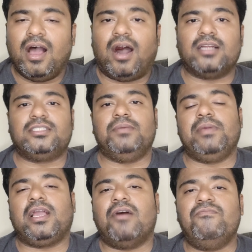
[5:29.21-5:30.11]
ஆர்சிபி
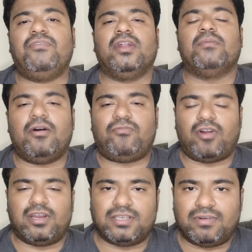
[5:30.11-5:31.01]
கம்ஃபர்டபுளாக
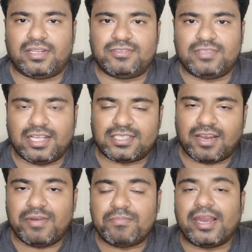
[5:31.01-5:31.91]
ஃபார்ட்டி செவன் ரன்ஸ் வித்தியாசத்தில்
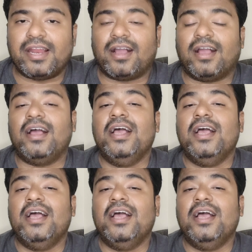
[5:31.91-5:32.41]
வின் பண்ணிட்டாங்க